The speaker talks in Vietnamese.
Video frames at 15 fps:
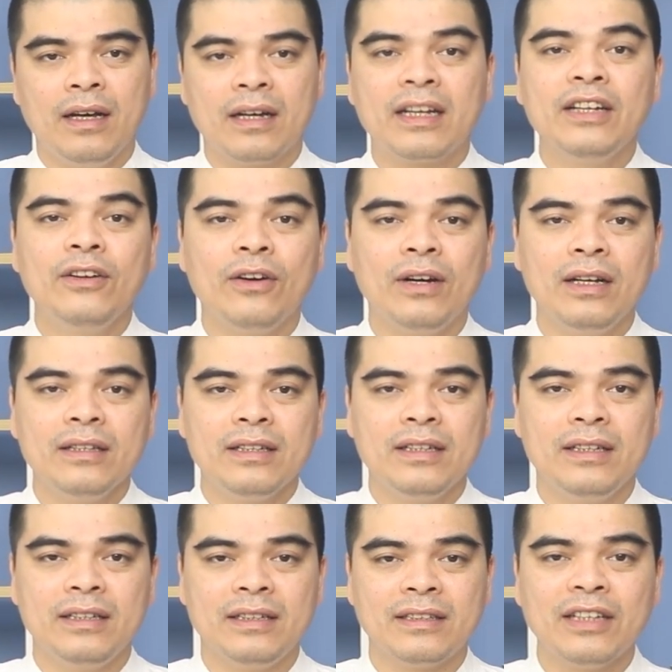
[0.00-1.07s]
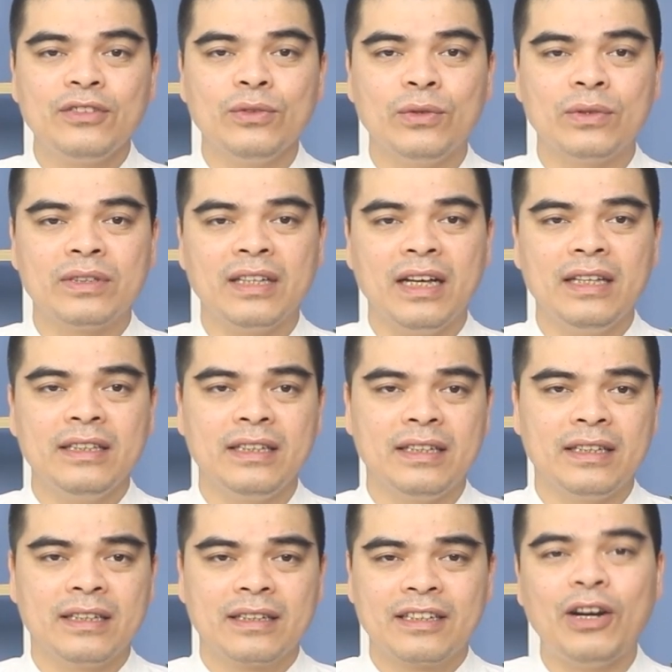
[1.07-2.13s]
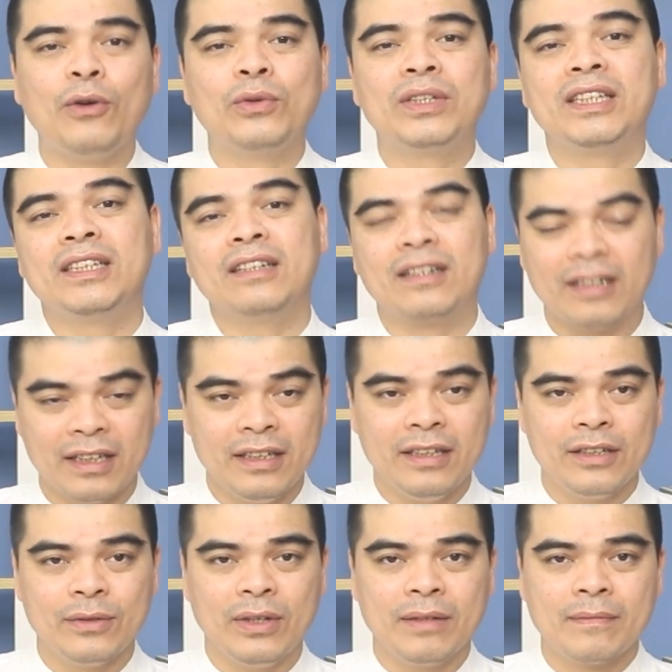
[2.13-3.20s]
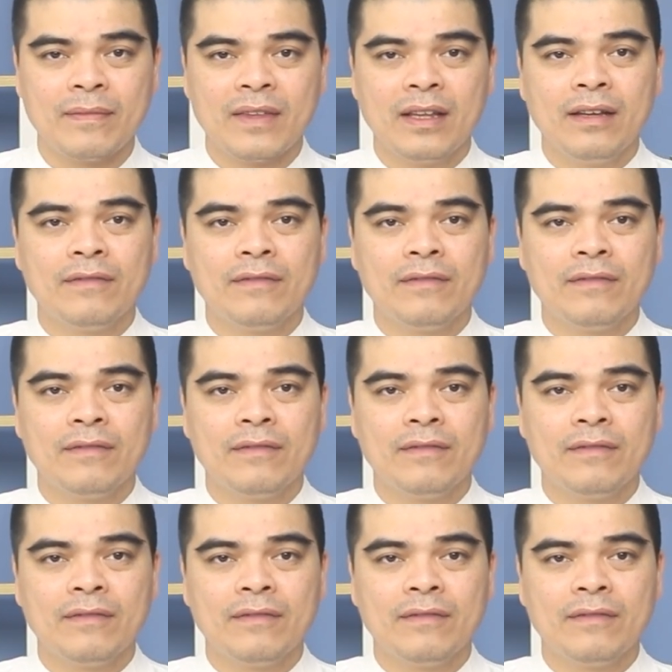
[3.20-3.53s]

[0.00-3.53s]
Khi đó thì gia chủ sẽ cầu gì được nấy, đúng không ạ?